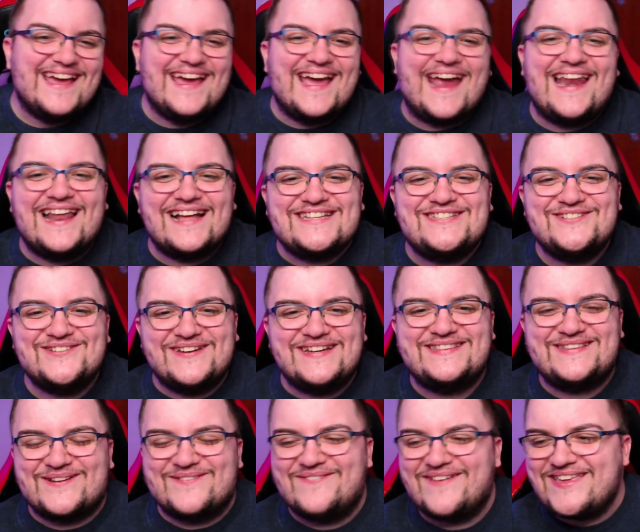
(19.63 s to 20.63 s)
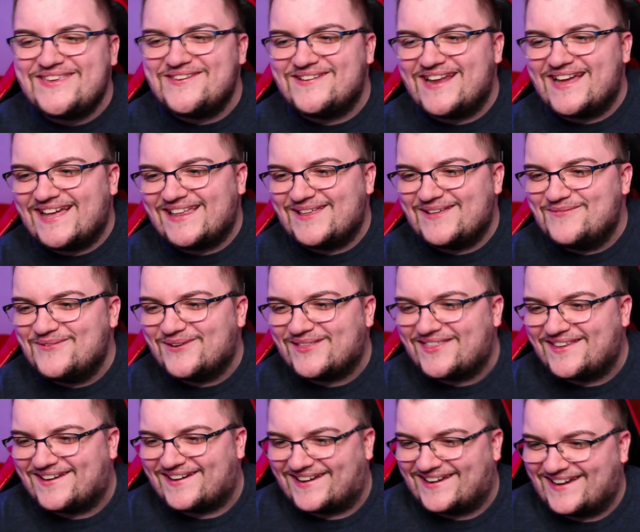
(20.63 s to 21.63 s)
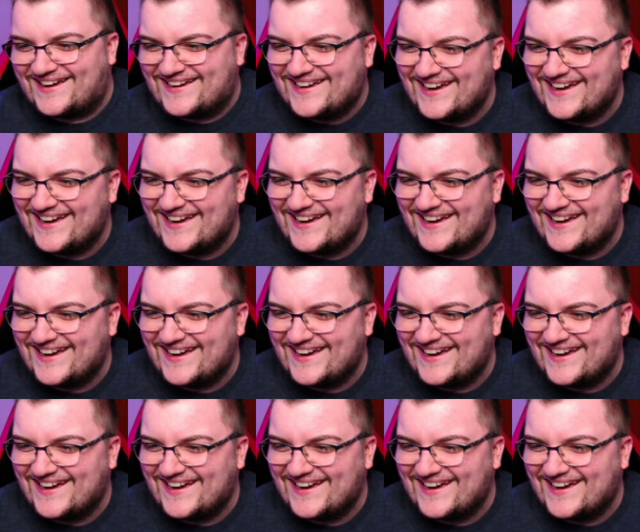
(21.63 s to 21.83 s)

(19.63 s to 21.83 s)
El hacho de tremeño, nada de Murcia.